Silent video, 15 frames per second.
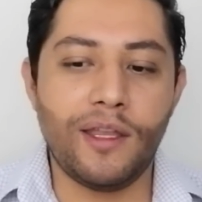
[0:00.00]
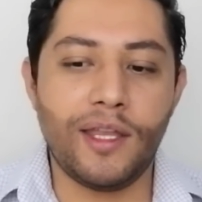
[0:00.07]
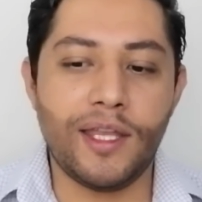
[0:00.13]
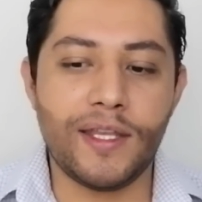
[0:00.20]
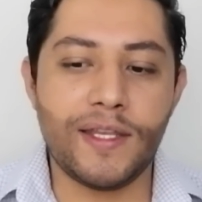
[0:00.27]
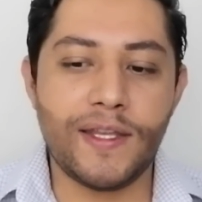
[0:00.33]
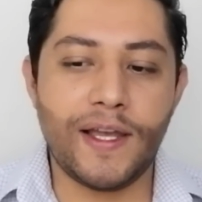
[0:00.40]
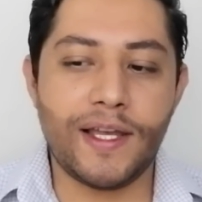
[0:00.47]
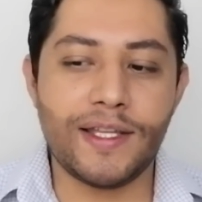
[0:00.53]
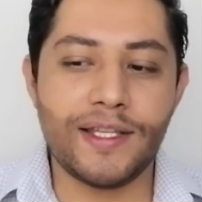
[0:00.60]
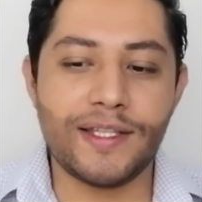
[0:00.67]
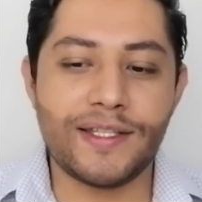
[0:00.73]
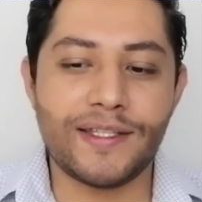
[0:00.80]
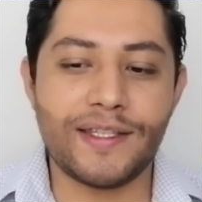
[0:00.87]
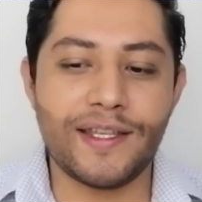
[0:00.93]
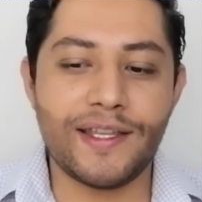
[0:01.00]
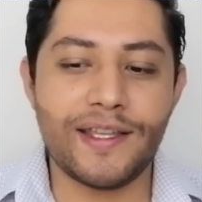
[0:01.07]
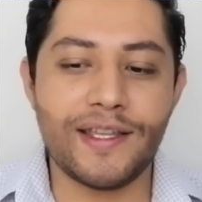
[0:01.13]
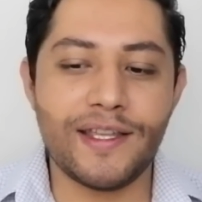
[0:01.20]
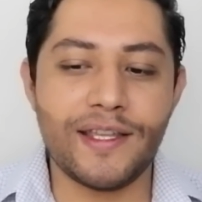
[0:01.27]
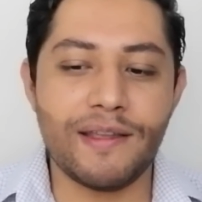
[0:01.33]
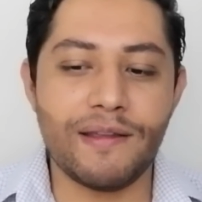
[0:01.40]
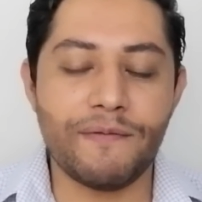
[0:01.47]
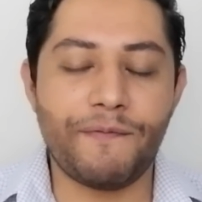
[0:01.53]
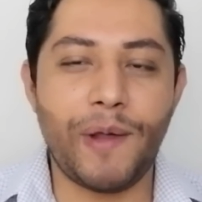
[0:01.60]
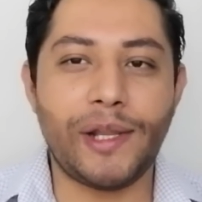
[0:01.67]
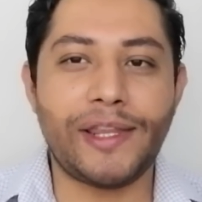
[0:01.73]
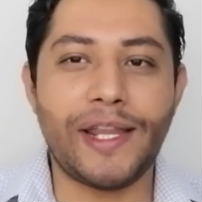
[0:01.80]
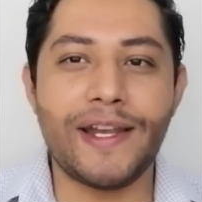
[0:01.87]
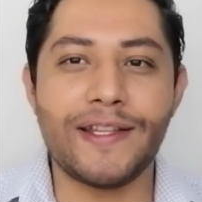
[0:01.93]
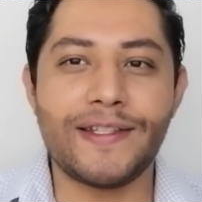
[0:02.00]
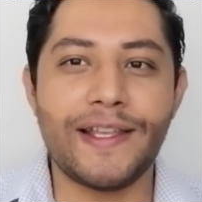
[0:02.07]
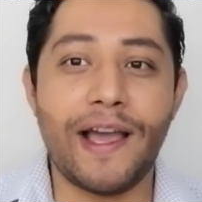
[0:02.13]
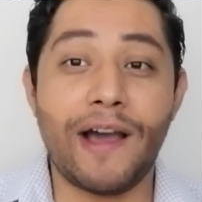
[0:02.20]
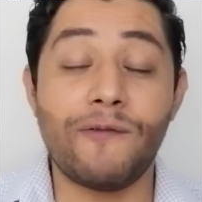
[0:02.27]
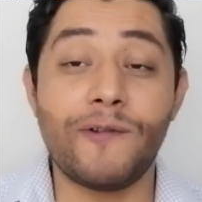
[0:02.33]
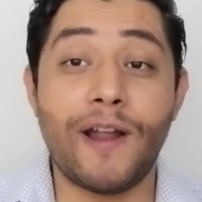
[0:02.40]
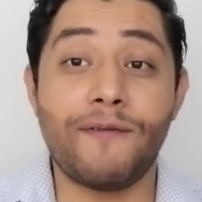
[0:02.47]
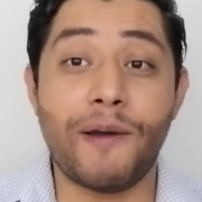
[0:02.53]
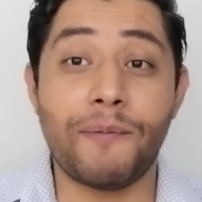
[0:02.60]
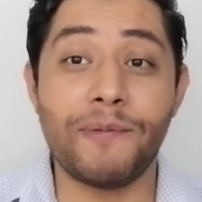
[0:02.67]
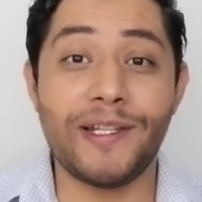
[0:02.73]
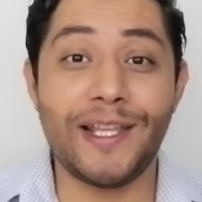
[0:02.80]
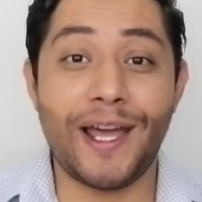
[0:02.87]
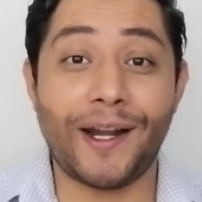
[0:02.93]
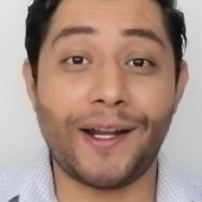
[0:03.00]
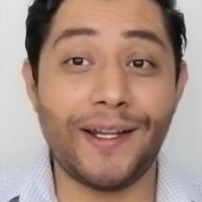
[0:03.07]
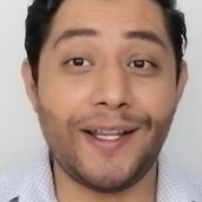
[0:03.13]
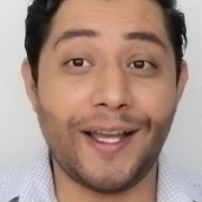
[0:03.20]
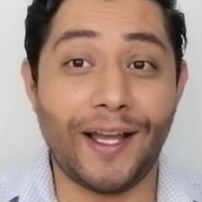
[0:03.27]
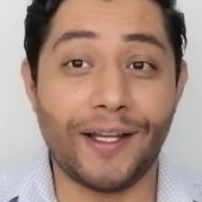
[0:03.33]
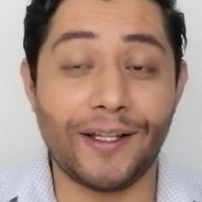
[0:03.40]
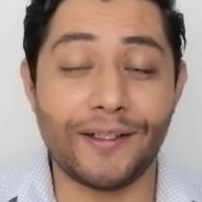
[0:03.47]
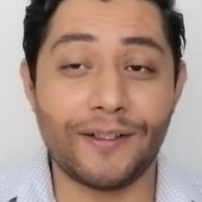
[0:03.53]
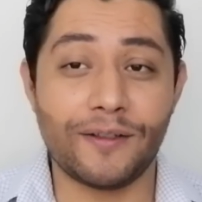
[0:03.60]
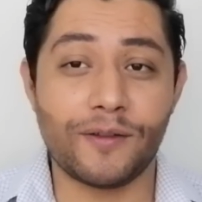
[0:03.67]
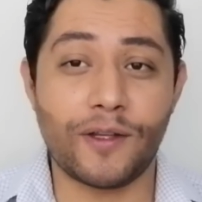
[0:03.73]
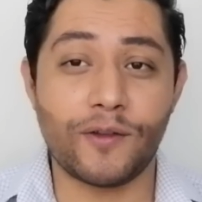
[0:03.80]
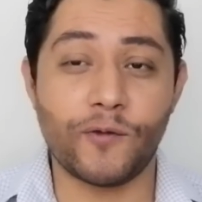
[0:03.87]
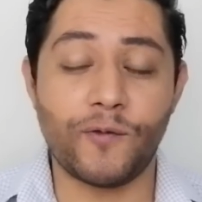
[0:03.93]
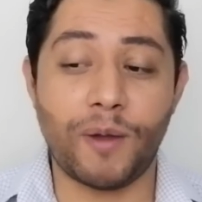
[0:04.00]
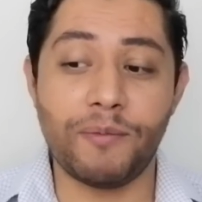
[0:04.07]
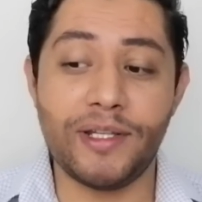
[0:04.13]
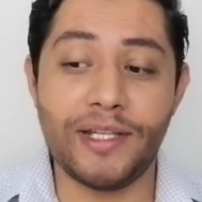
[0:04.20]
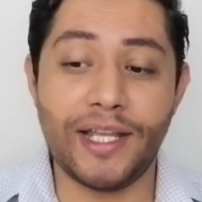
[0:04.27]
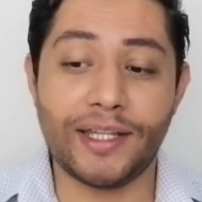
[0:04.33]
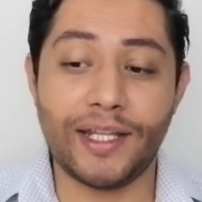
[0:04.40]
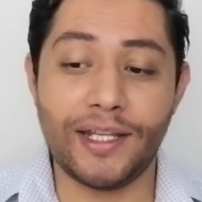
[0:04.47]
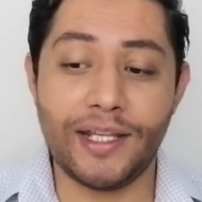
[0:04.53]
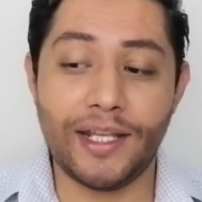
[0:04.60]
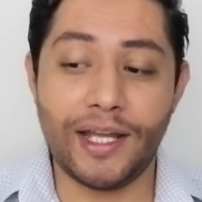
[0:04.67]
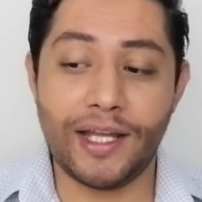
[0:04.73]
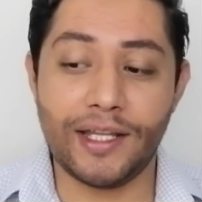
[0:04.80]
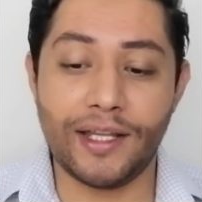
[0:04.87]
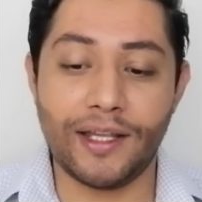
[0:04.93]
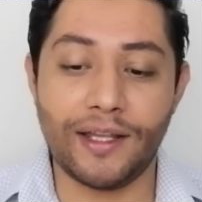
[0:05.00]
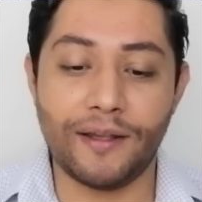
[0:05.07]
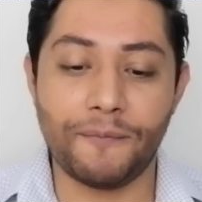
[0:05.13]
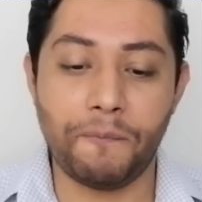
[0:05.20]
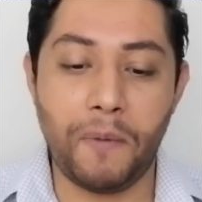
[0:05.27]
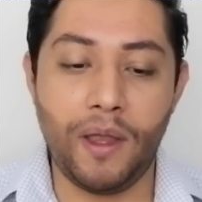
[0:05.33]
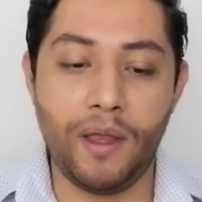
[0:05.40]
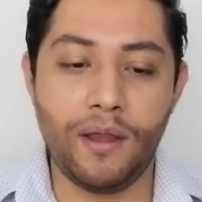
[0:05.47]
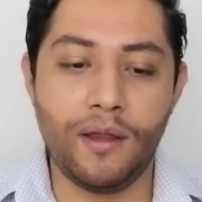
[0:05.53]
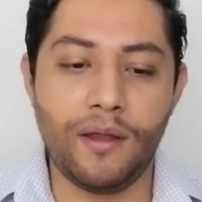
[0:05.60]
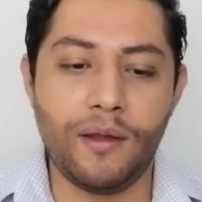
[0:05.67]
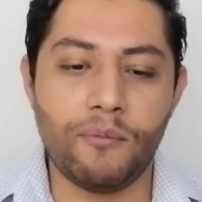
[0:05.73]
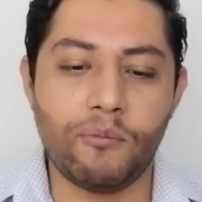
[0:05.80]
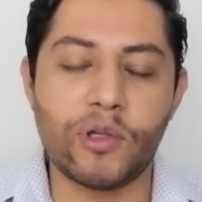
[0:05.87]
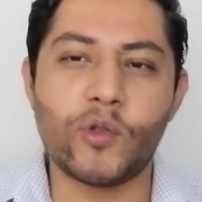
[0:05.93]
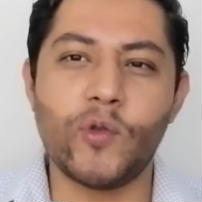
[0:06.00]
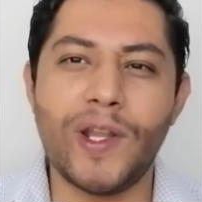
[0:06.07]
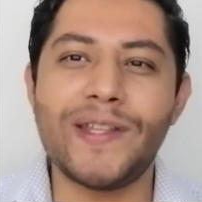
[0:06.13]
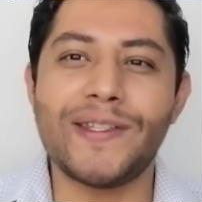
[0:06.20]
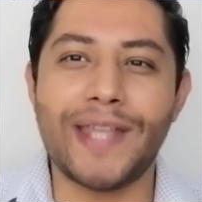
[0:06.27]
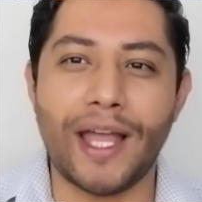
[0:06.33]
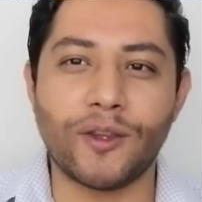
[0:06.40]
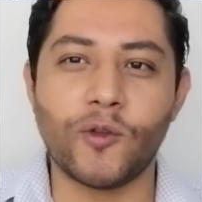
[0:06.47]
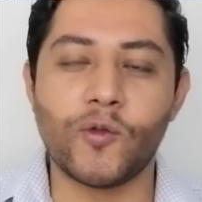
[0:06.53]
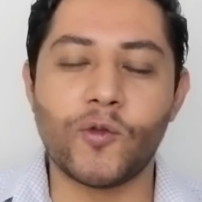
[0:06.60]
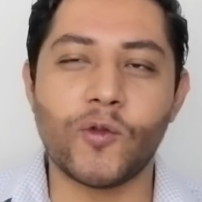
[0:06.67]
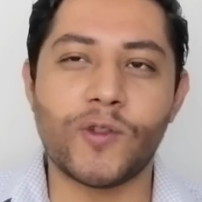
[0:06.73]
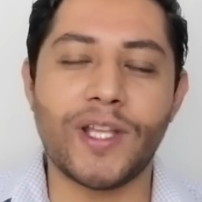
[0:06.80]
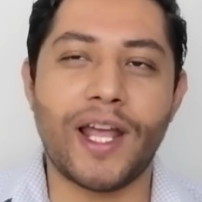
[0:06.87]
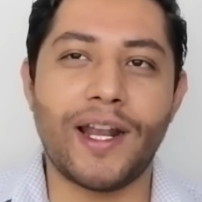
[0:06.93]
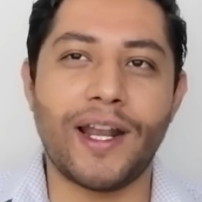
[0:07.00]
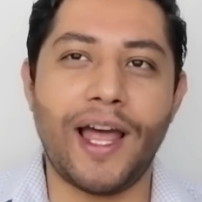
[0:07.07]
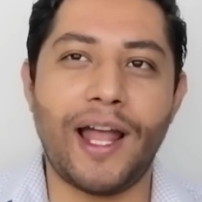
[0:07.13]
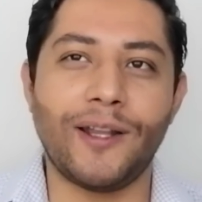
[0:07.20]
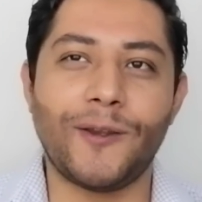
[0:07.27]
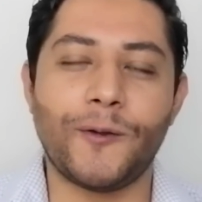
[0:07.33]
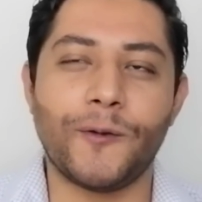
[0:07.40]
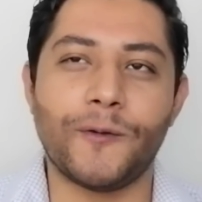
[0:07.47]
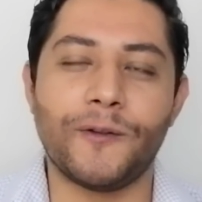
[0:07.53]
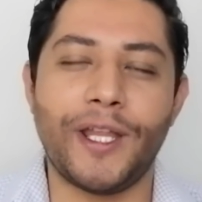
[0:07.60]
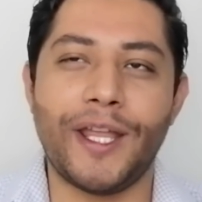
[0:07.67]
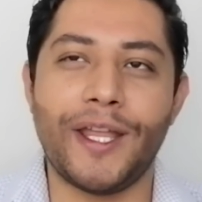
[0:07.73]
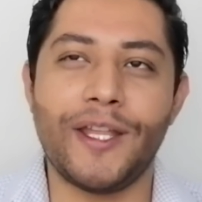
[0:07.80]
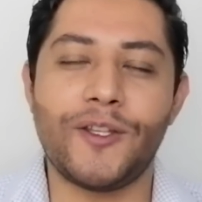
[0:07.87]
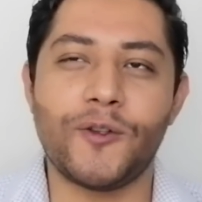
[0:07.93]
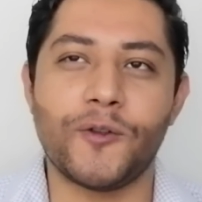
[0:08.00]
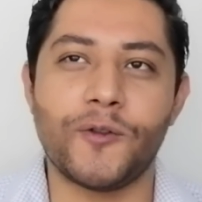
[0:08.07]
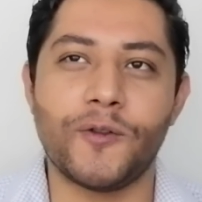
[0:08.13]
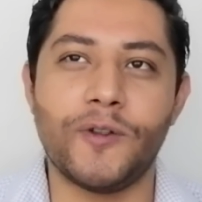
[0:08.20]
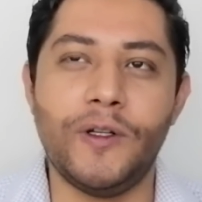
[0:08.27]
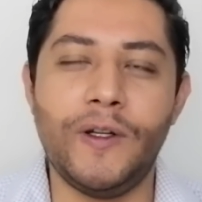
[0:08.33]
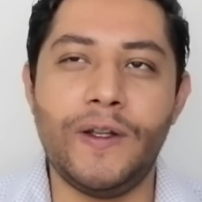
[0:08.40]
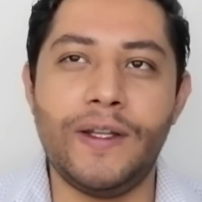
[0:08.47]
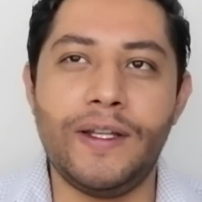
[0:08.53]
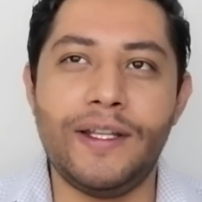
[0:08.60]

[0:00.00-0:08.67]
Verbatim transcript: Ella este, pertenecía a una familia rica, o sea, su familia tenía pues un estatus social alto, de hecho, ¿no?